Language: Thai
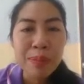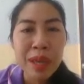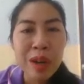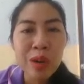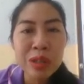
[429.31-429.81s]
มี
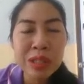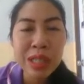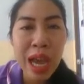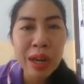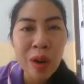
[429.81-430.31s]
รส
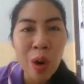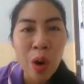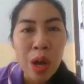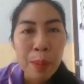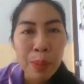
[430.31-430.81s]
ชาติออก
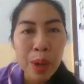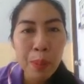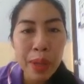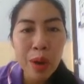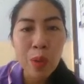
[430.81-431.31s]
เป
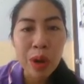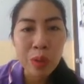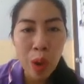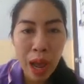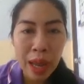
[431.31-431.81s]
รี้ย
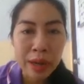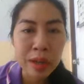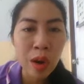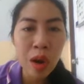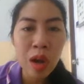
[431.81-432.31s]
วๆ หวานๆ
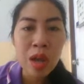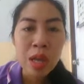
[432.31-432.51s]
เนาะ